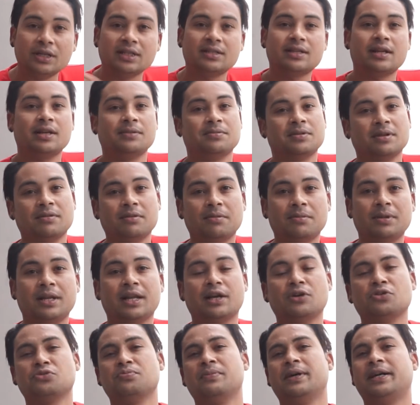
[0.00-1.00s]
डिस्क्रिप्शन में मिल
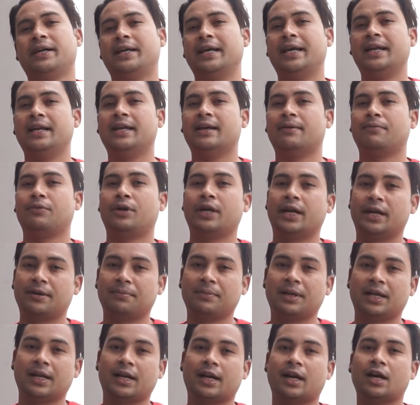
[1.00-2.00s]
जाएगा उसमें डेली अपडेट
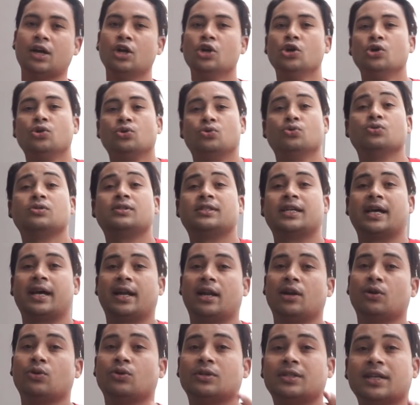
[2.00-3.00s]
मिलेगा तो उस चैनल को